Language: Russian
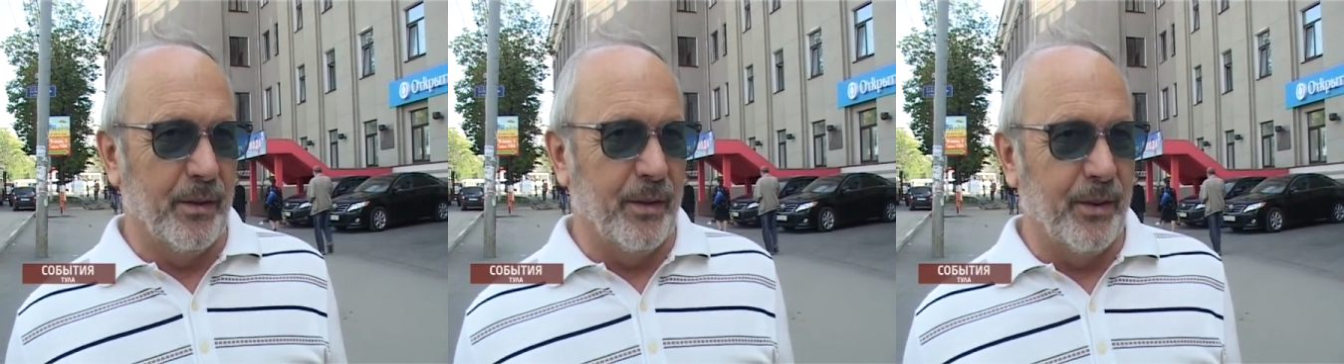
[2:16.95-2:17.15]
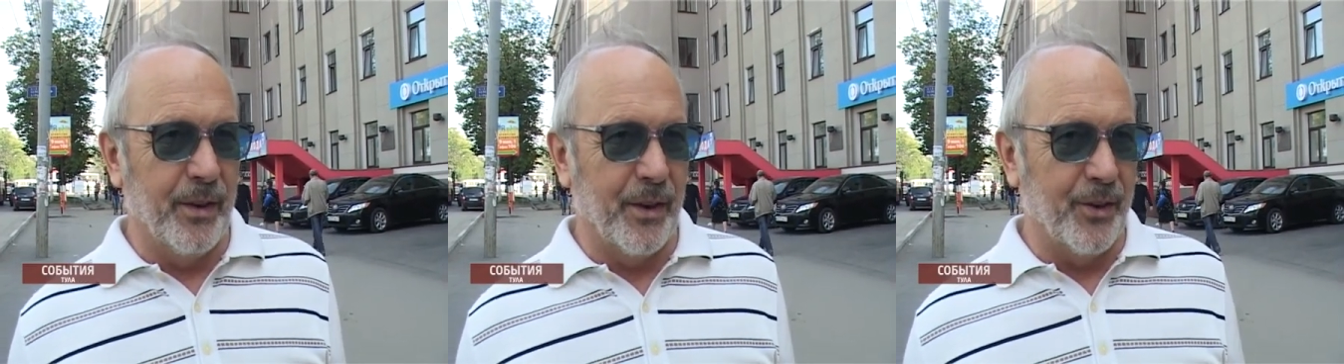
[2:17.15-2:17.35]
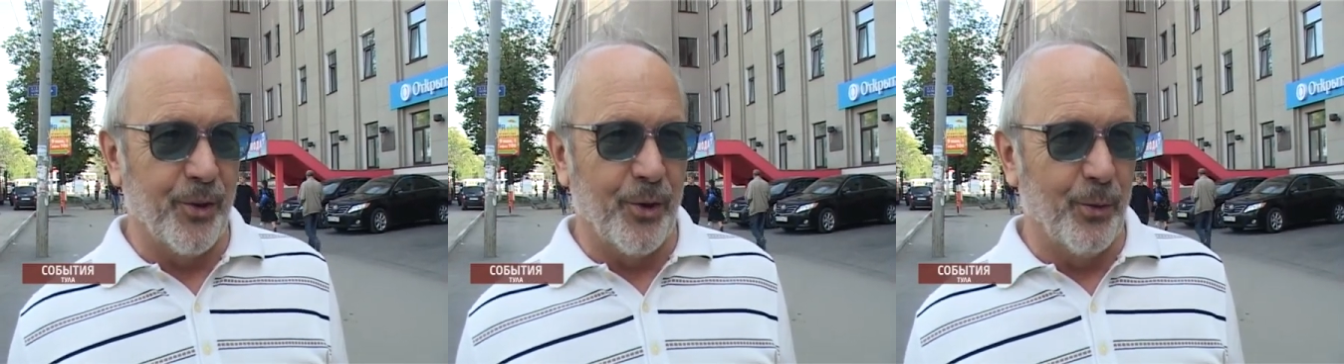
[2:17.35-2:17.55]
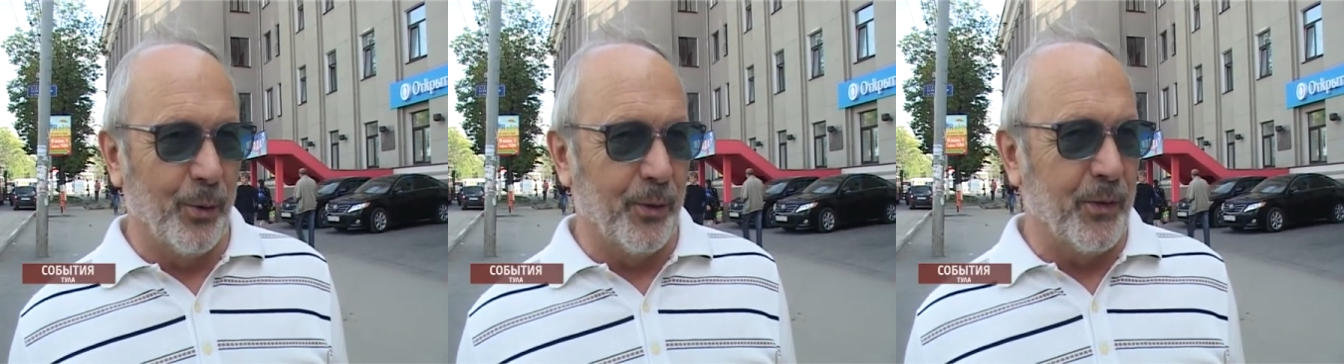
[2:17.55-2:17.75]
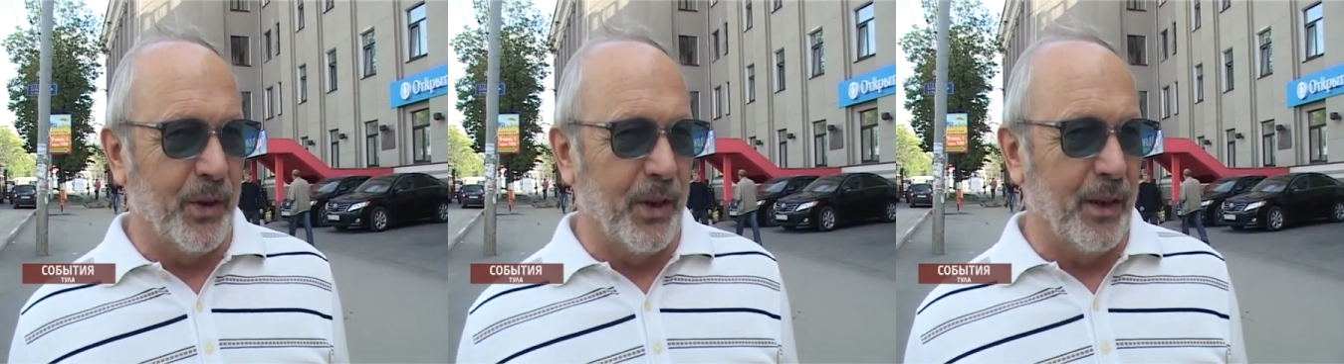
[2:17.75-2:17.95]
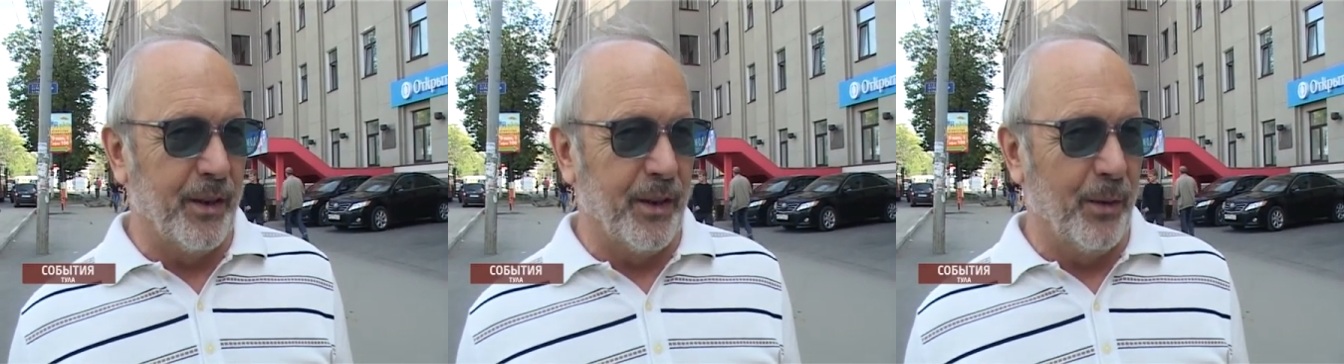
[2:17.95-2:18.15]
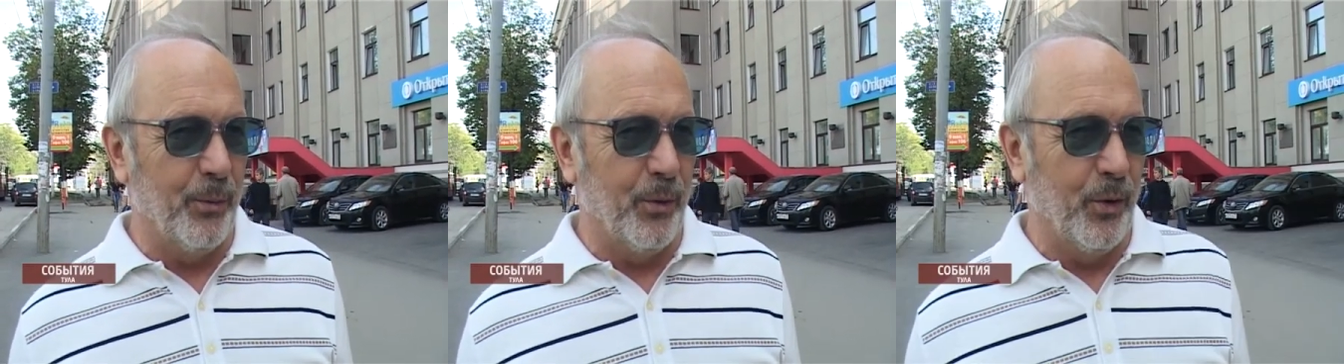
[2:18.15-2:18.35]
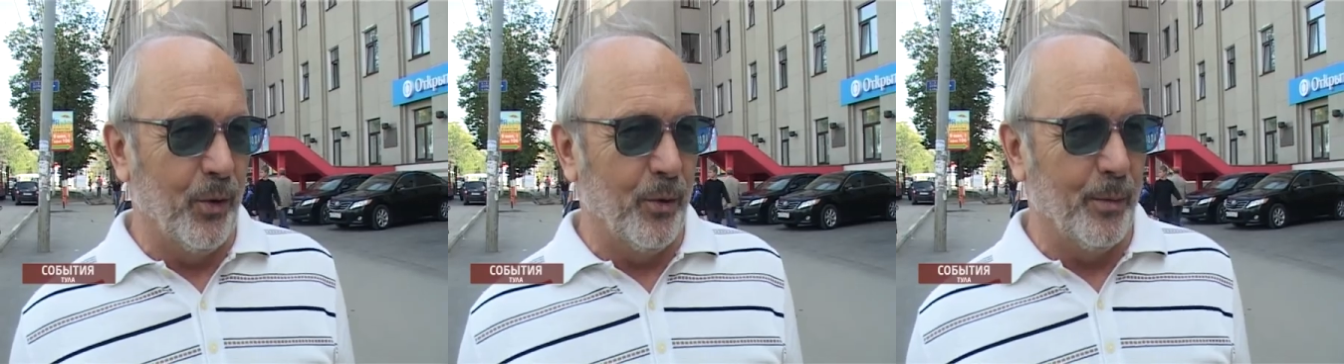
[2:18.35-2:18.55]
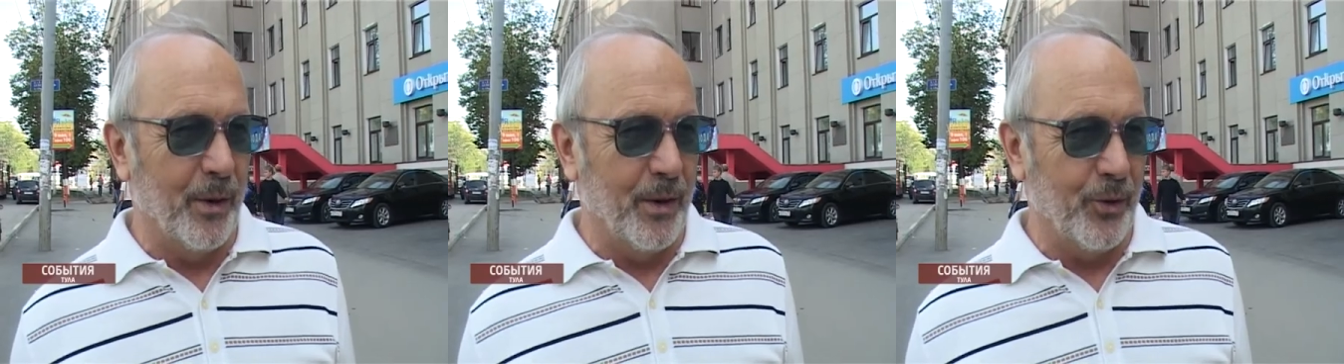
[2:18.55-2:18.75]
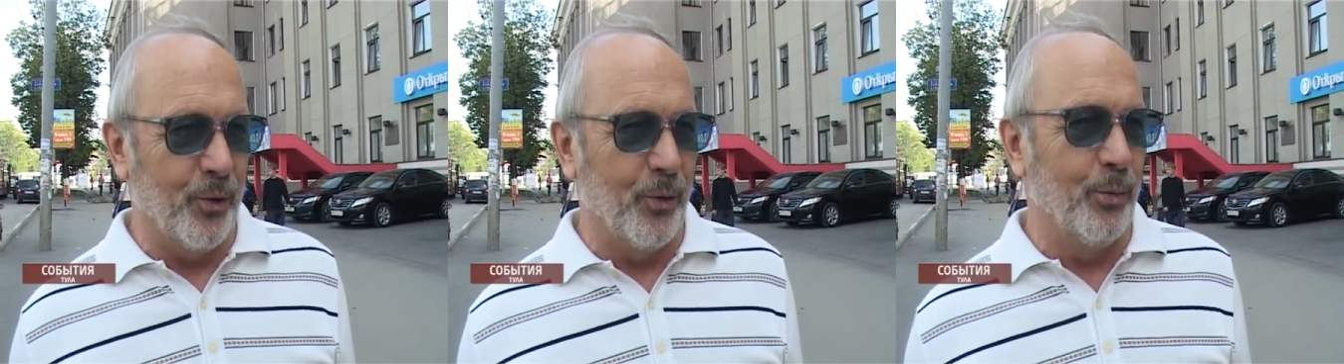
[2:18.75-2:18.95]
сейчас живут все одним днем,
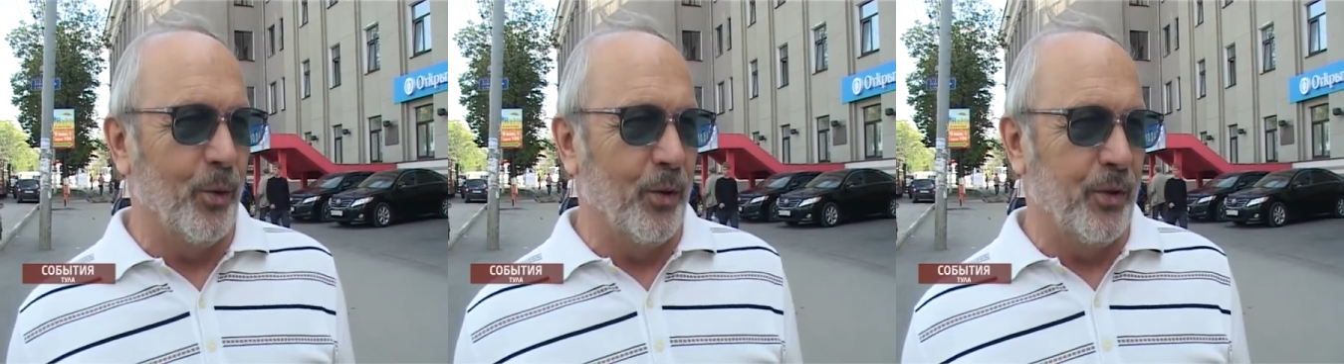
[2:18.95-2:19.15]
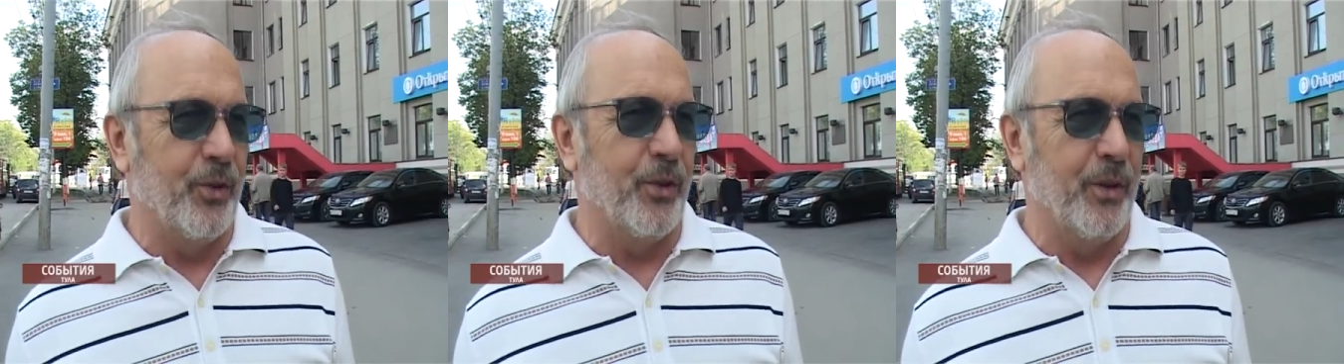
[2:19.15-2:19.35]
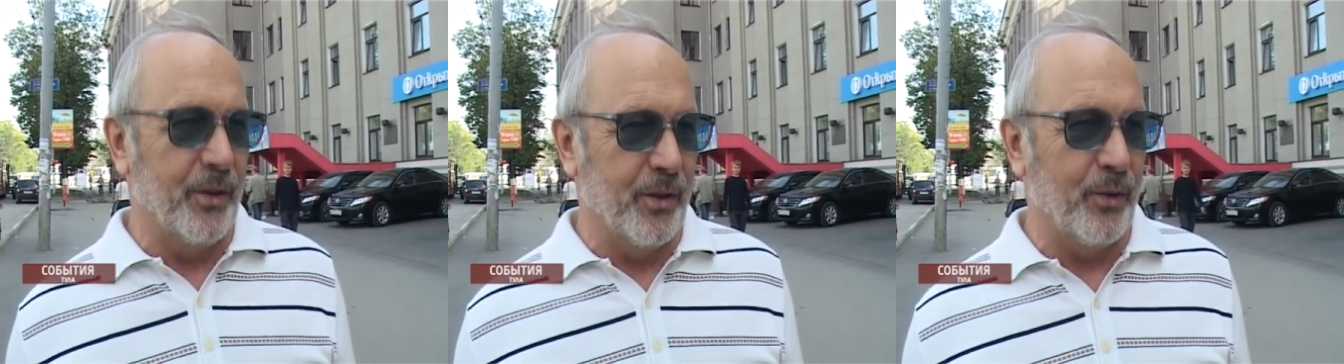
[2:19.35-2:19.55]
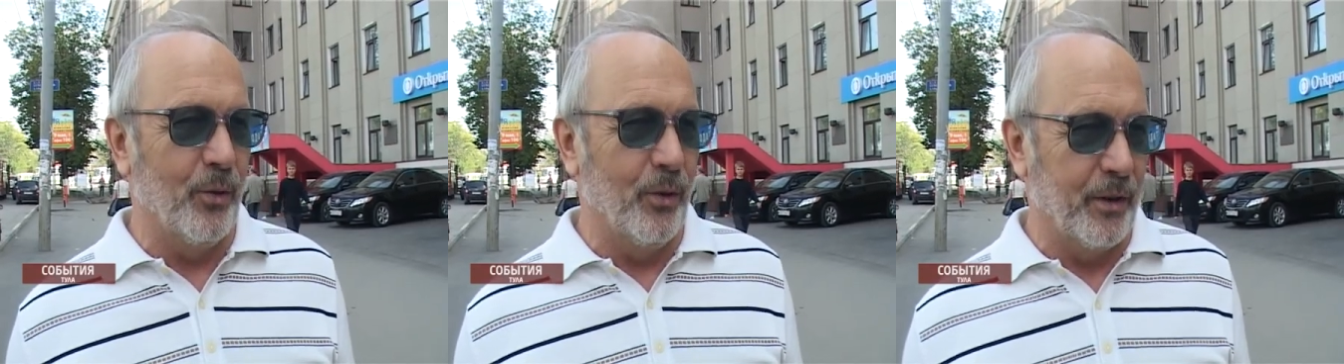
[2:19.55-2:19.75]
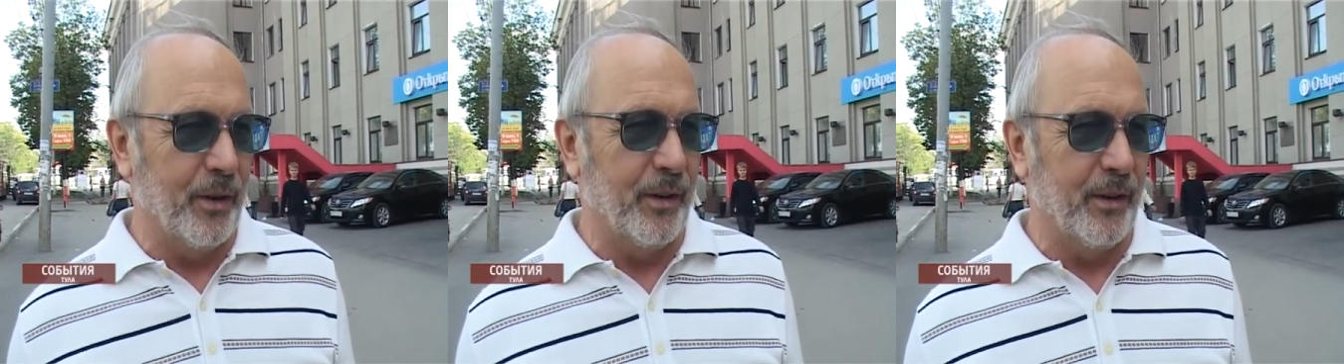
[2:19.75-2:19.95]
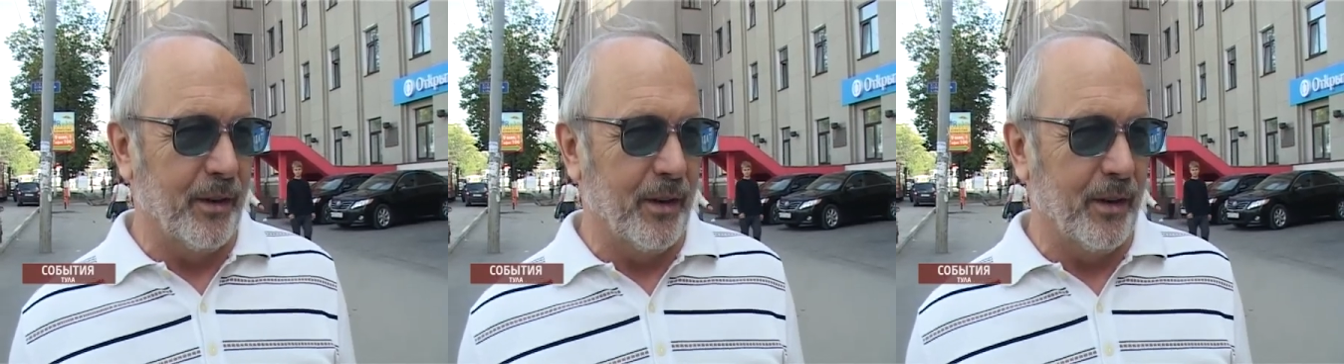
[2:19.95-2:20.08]
а что будет через сколько-то